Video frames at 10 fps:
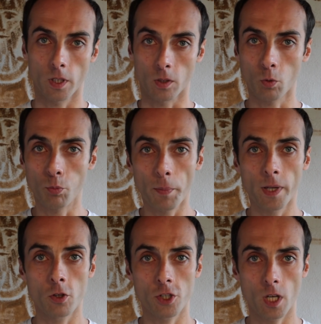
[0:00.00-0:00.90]
Et donc pour
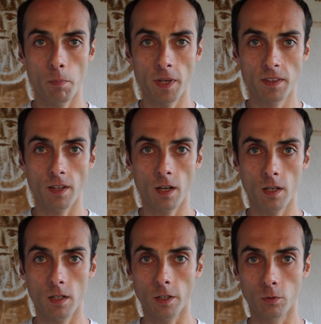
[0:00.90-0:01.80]
mélanger un
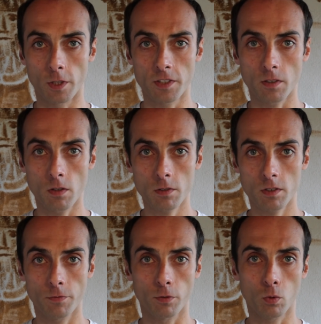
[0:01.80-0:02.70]
métal à de l'essence,
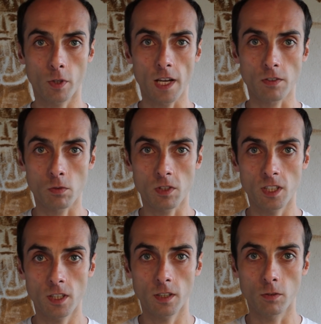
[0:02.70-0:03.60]
il faut donc
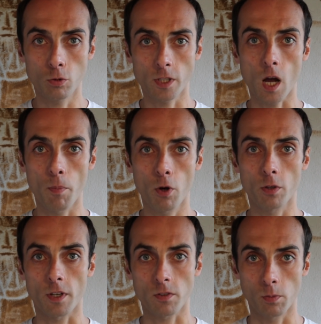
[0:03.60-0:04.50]
associer du
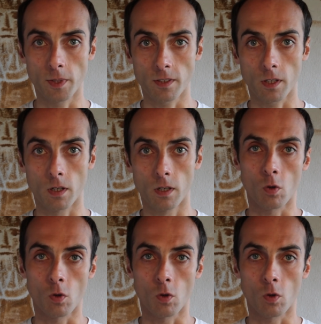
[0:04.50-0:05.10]
carbone à ce métal.